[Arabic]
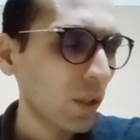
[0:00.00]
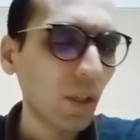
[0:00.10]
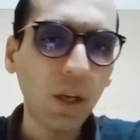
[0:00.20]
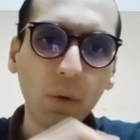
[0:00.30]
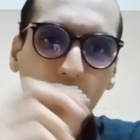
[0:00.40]

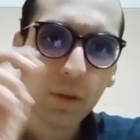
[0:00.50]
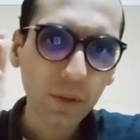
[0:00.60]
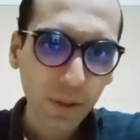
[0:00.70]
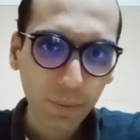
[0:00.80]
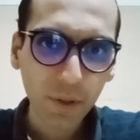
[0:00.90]
لو
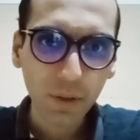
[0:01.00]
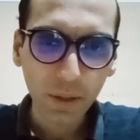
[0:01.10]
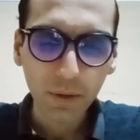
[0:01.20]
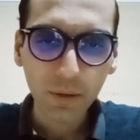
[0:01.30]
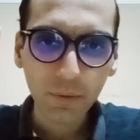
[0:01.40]
الكونسبت
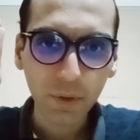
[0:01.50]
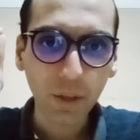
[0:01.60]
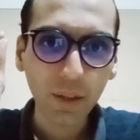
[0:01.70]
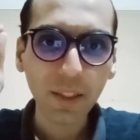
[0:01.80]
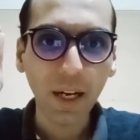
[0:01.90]
ده
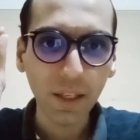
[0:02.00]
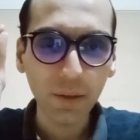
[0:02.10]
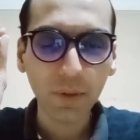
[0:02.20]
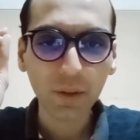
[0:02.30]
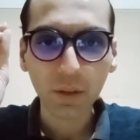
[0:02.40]
فضلت عليه
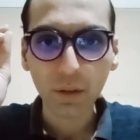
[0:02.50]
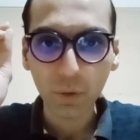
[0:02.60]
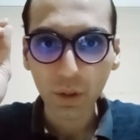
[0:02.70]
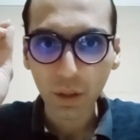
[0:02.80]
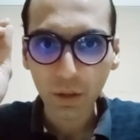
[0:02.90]
فترة
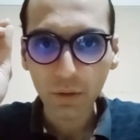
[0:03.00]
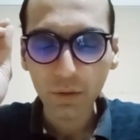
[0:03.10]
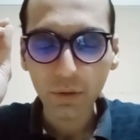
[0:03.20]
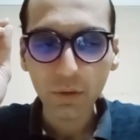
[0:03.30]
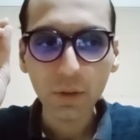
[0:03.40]
طويلة
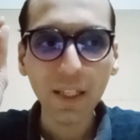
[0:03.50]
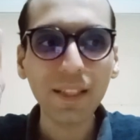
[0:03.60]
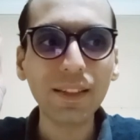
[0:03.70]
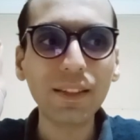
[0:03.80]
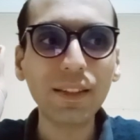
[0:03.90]

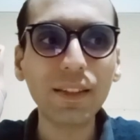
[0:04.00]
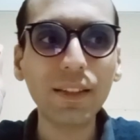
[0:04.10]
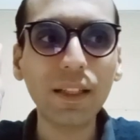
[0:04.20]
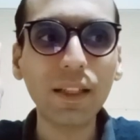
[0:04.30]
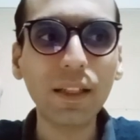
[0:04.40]
انت